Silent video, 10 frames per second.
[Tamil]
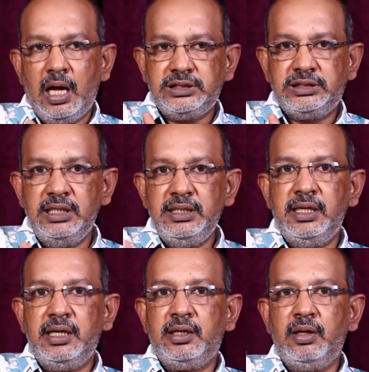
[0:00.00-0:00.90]
அசிஸ்டன்ட்
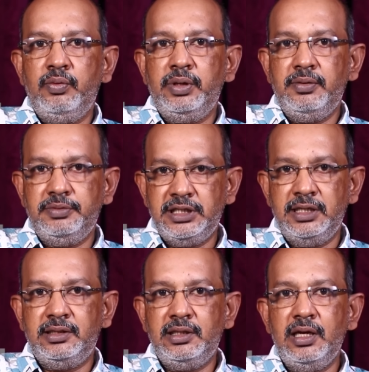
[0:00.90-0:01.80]
டைரக்டர்களுடைய
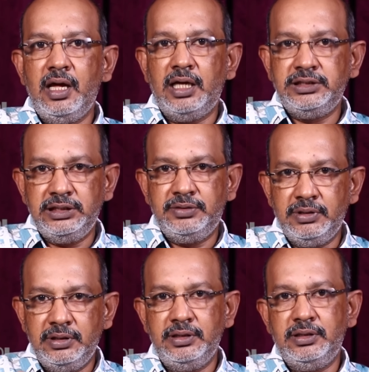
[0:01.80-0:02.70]
விஷயத்தில் அஜித்
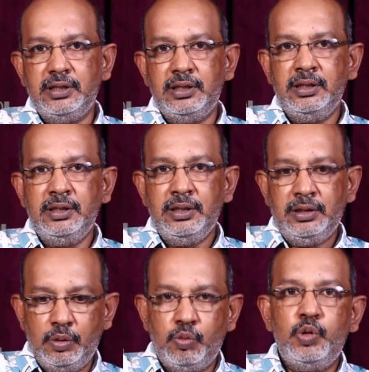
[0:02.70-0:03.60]
வந்து
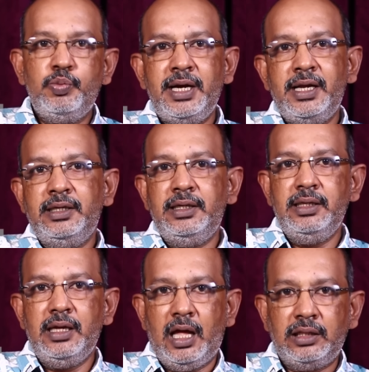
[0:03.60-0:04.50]
இந்த குட் பேட் அக்லி
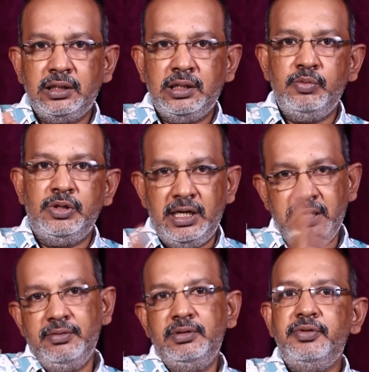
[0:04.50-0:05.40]
அதுக்கு
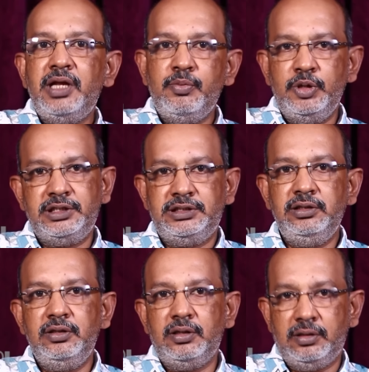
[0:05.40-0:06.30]
முன்னாடியே வந்து
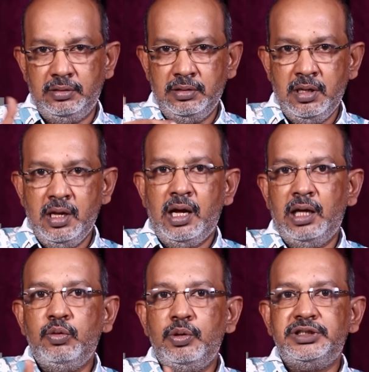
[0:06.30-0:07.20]
விடாமுயற்சிலையும்
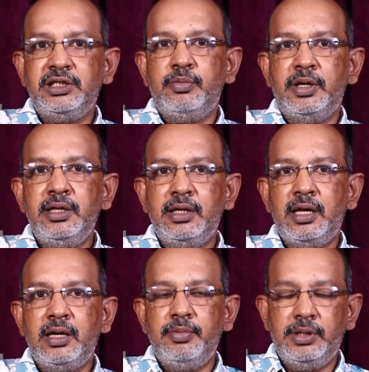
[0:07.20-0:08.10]
அது ஒரு விஷயம்
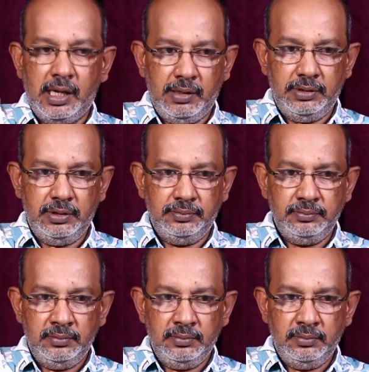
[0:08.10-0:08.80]
பண்ணியிருக்காரு அப்படின்னாங்க வந்து